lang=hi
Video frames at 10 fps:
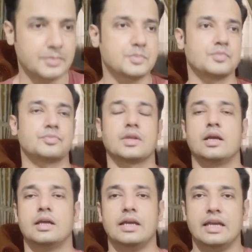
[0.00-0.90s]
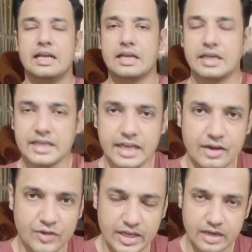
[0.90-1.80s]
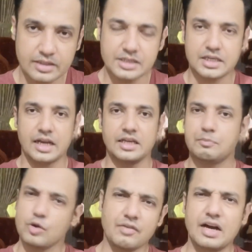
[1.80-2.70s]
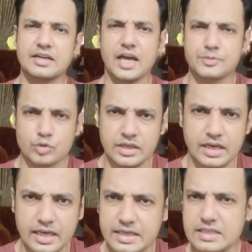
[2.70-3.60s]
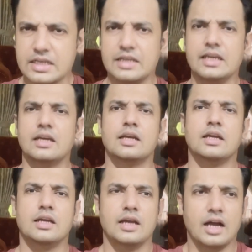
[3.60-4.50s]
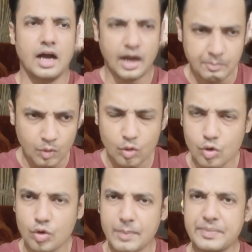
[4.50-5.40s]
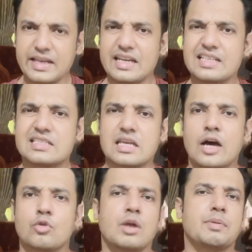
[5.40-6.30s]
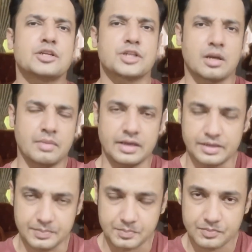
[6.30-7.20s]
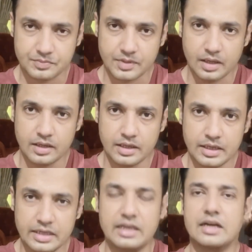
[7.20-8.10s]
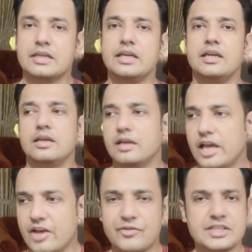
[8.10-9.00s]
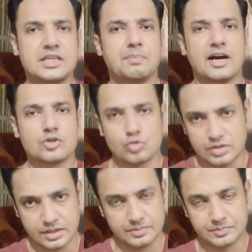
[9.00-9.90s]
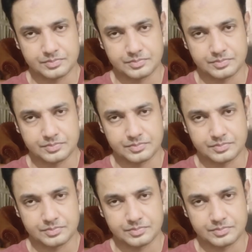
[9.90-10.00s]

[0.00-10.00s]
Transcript: का एक लड़की ने आर दर्ज कराई है पूरा वाक्य आप सुनिएगा यकीन जानिए हम लोगों को अपने इंसान होने पर शर्म आएगी ये लड़की सी पास होती है